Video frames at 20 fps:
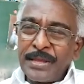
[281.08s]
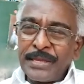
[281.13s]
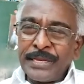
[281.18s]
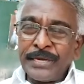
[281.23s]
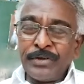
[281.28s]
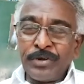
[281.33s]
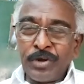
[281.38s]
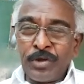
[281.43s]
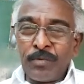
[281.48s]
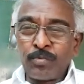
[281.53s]

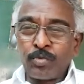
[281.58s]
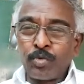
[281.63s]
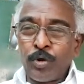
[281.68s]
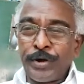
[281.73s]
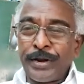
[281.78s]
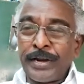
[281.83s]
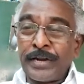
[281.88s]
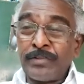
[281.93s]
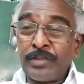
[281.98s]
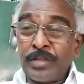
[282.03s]
இன்னும்
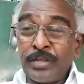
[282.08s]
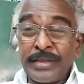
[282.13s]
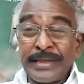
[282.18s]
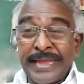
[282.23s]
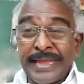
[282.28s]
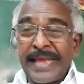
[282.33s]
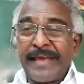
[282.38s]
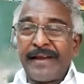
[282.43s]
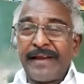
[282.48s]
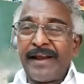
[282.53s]
தொடர்ந்து
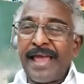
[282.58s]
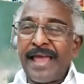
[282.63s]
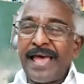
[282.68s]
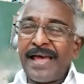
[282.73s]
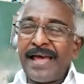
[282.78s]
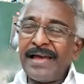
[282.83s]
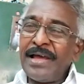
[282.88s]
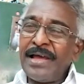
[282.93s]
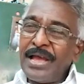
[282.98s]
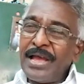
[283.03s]
கேரளா
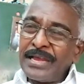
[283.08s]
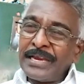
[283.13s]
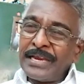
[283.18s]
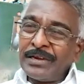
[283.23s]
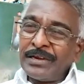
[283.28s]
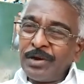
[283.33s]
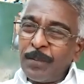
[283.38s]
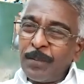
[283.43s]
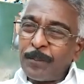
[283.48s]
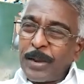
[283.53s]

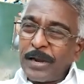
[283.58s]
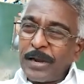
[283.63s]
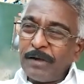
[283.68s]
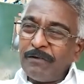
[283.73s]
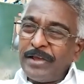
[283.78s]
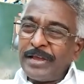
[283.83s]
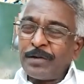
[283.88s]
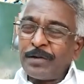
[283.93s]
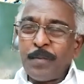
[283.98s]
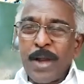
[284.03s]
இன்னும்
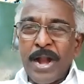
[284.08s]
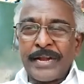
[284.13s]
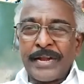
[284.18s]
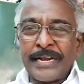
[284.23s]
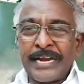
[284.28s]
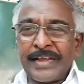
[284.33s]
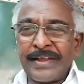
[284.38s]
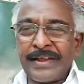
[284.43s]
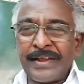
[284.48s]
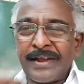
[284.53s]
பல்வேறு
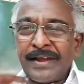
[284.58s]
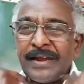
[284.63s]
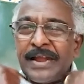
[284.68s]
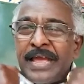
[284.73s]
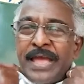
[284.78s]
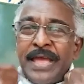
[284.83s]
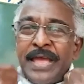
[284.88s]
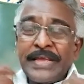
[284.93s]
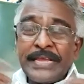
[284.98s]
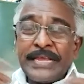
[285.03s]
மாநிலங்கள்
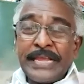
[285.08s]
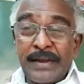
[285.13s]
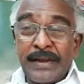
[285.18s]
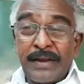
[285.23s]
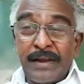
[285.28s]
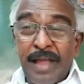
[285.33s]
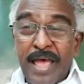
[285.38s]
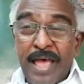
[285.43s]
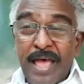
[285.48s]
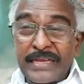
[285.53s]

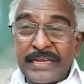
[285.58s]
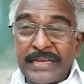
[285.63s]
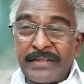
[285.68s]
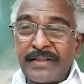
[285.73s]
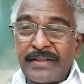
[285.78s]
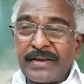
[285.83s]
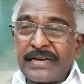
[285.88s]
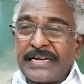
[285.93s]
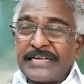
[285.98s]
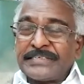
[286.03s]
எல்லா
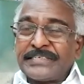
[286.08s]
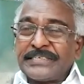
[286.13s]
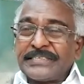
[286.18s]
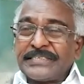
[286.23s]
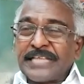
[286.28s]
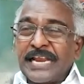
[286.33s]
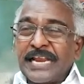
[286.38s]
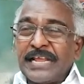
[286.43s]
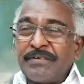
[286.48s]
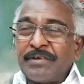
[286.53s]
எதிர்கட்சி
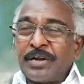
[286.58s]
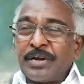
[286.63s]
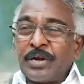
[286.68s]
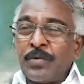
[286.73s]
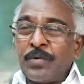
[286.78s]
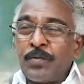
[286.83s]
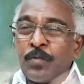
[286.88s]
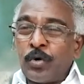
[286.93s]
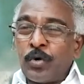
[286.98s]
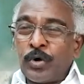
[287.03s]

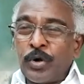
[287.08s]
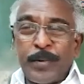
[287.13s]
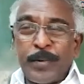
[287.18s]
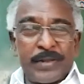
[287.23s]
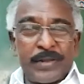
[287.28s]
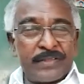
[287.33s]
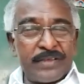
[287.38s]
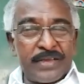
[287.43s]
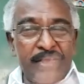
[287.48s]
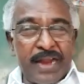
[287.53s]
தலைவர்களும்
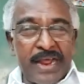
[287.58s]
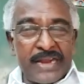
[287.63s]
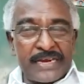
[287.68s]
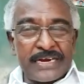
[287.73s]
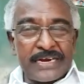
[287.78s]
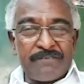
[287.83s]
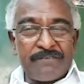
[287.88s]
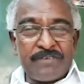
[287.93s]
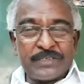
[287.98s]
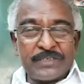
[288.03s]

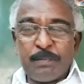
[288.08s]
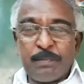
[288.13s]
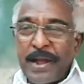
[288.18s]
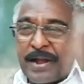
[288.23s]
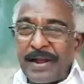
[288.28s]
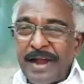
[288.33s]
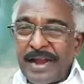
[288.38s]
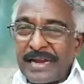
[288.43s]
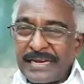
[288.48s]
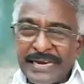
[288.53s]
ஒன்றுபடுத்துகிறார்கள் வெஸ்ட்
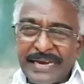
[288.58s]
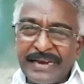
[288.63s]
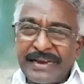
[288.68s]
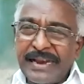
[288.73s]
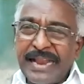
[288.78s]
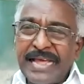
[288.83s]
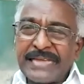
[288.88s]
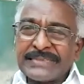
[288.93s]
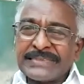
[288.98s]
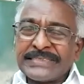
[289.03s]
பெங்கால்
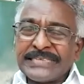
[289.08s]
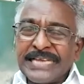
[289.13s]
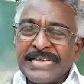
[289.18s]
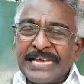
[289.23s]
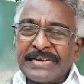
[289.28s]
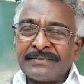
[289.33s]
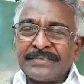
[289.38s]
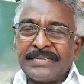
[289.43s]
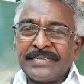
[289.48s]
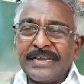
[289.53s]
எல்லாம்
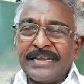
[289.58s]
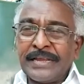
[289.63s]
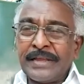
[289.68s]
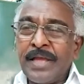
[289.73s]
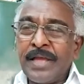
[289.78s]
சேர்ந்து